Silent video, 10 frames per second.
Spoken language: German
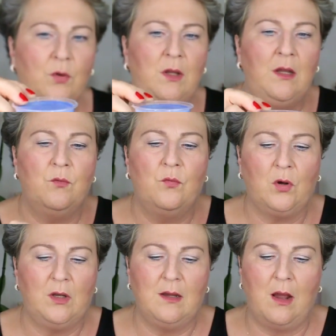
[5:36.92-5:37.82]
würde ihn
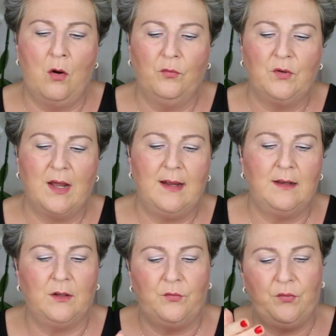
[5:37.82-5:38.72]
wirklich aufteilen
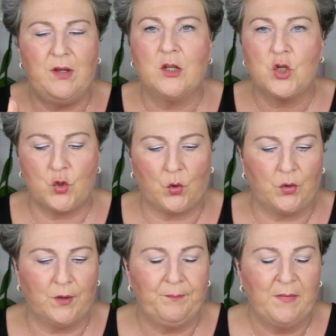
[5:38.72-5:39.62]
in vier
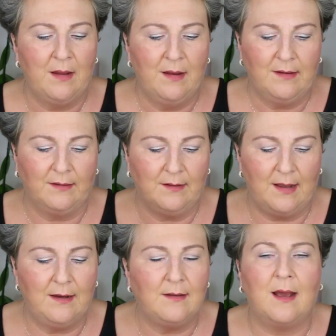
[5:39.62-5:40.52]
Stücke. Das
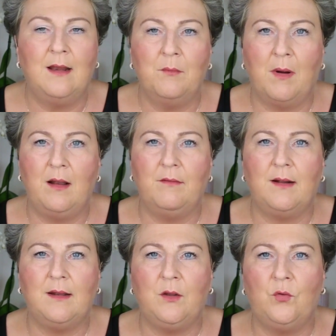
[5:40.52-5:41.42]
reicht allemal,
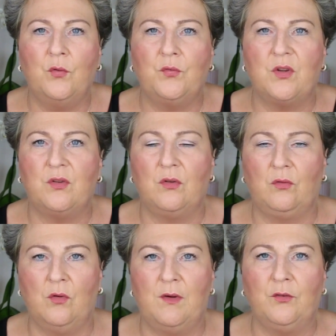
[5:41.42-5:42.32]
weil die Düfte sind
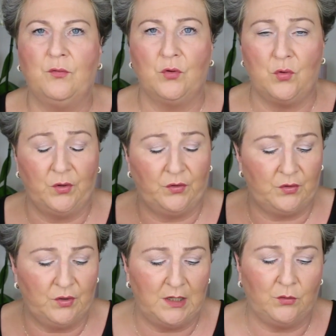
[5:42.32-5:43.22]
sowas von
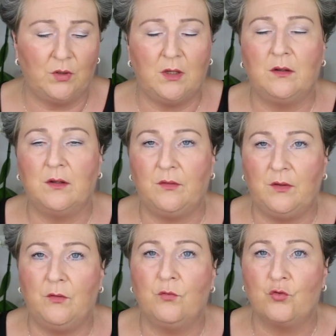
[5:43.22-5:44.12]
konzentriert und
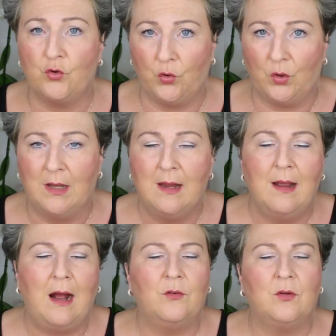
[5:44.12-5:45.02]
intensiv schön.
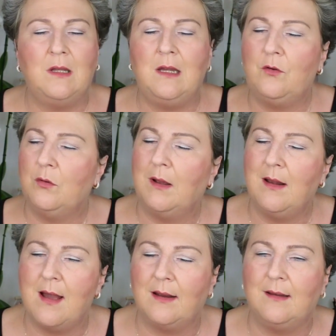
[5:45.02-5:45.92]
Also nicht
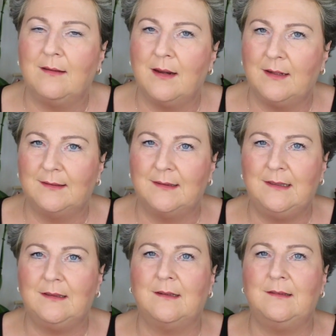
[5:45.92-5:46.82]
überladen. Ich sage jetzt
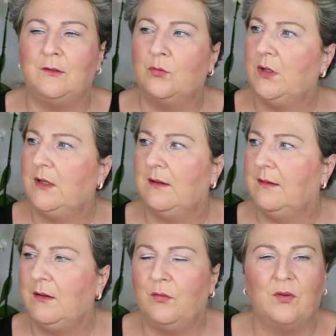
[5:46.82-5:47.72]
nicht, dass sie so
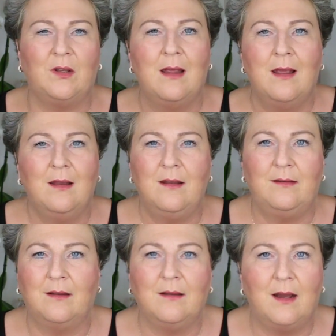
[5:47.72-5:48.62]
intensiv sind,
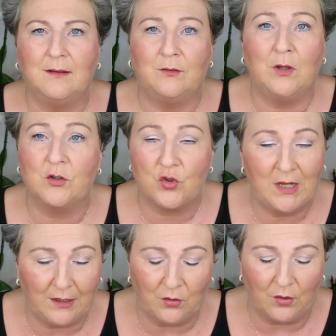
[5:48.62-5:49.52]
dass ihr sagt, es
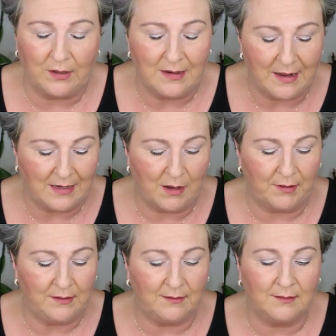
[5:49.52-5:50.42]
erschlägt euch. Nein,
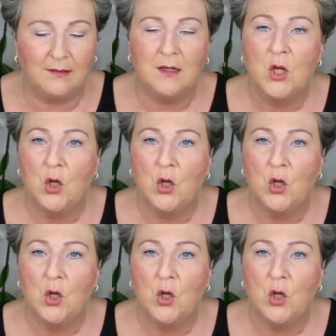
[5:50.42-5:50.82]
aber die sind